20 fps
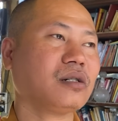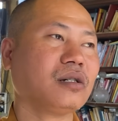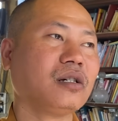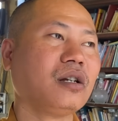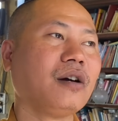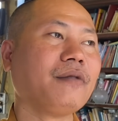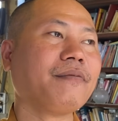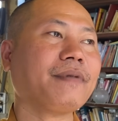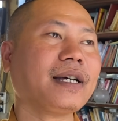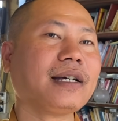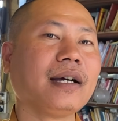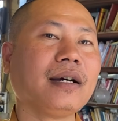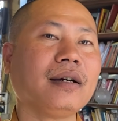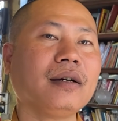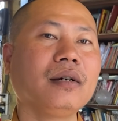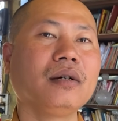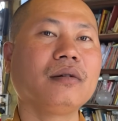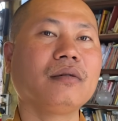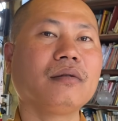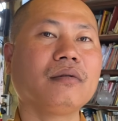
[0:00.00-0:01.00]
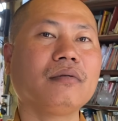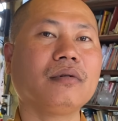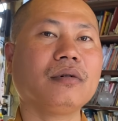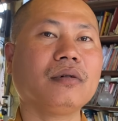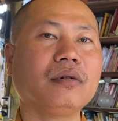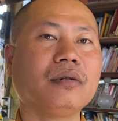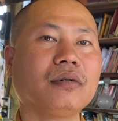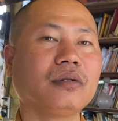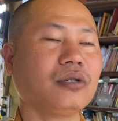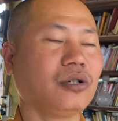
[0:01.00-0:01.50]
Thầy đuổi liền à? Thầy đuổi không cho
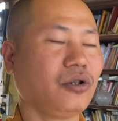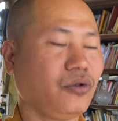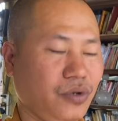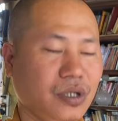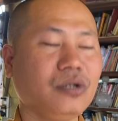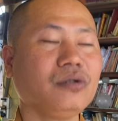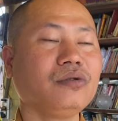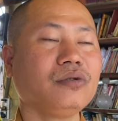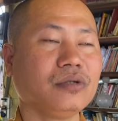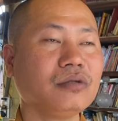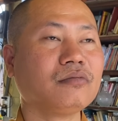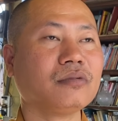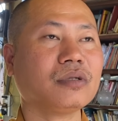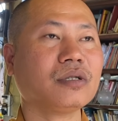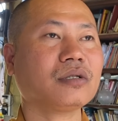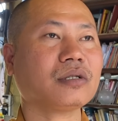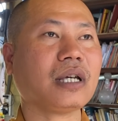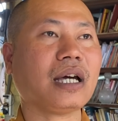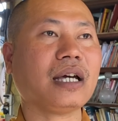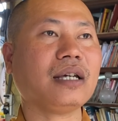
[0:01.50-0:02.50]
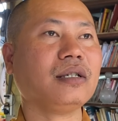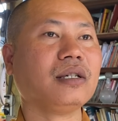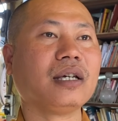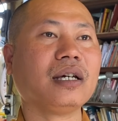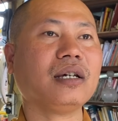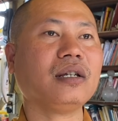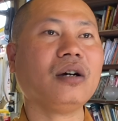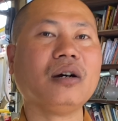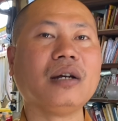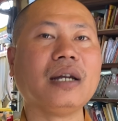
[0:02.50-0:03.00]
vô luôn à? Tại vì cái
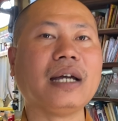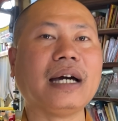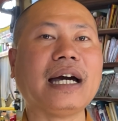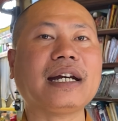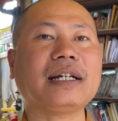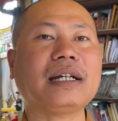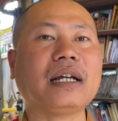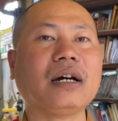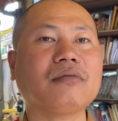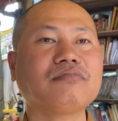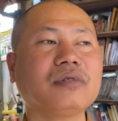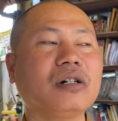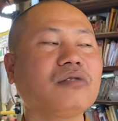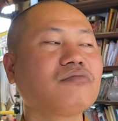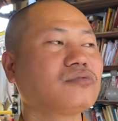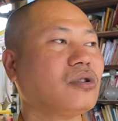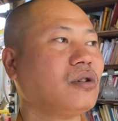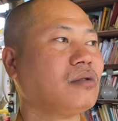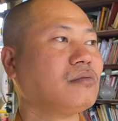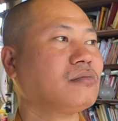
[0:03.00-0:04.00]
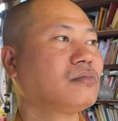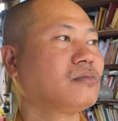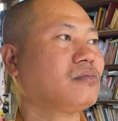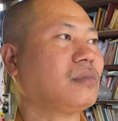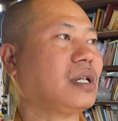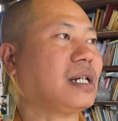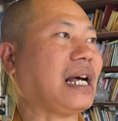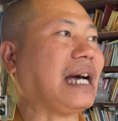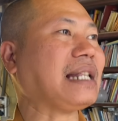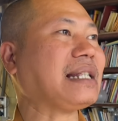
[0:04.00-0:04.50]
đó là hành động không tốt. Và
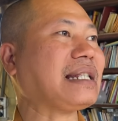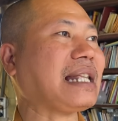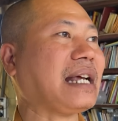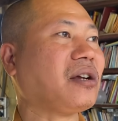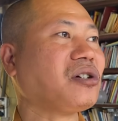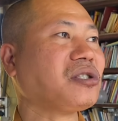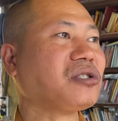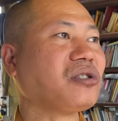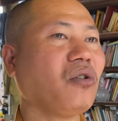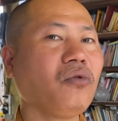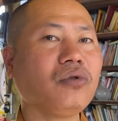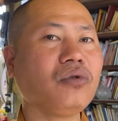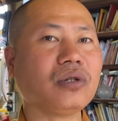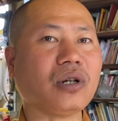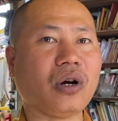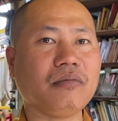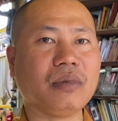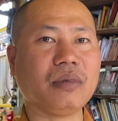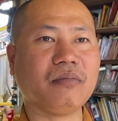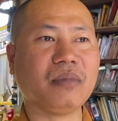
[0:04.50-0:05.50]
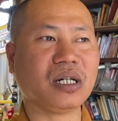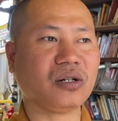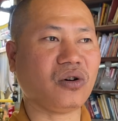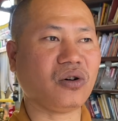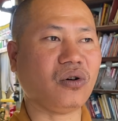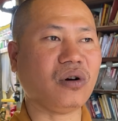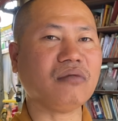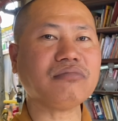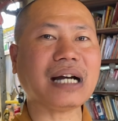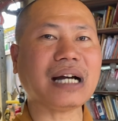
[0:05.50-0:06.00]
đã anh ta nói tu rồi mà mình
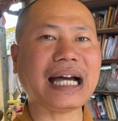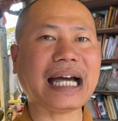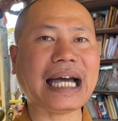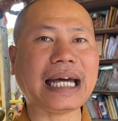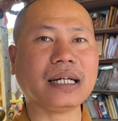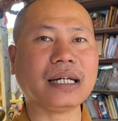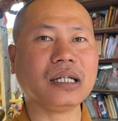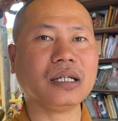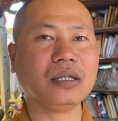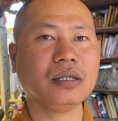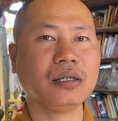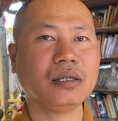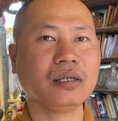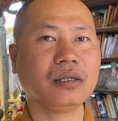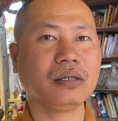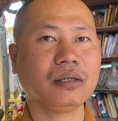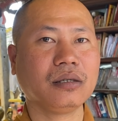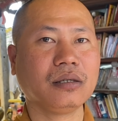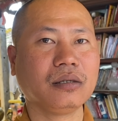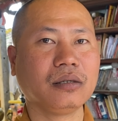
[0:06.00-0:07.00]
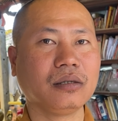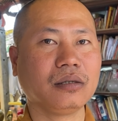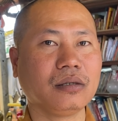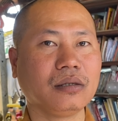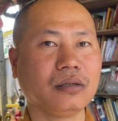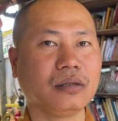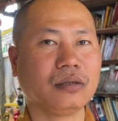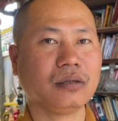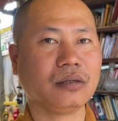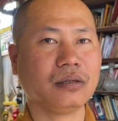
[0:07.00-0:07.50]
còn không tha nữa.
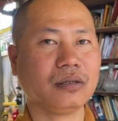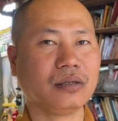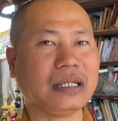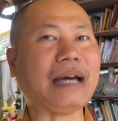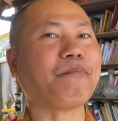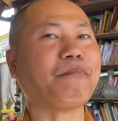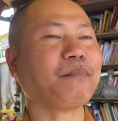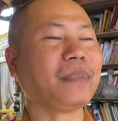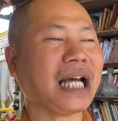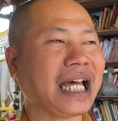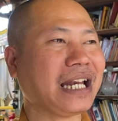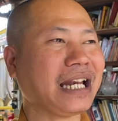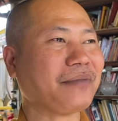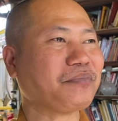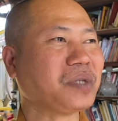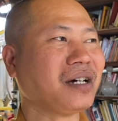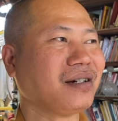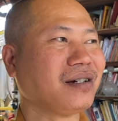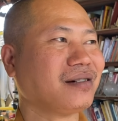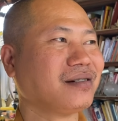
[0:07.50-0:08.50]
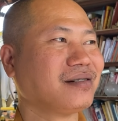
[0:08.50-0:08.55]
Dập ngay lập tức.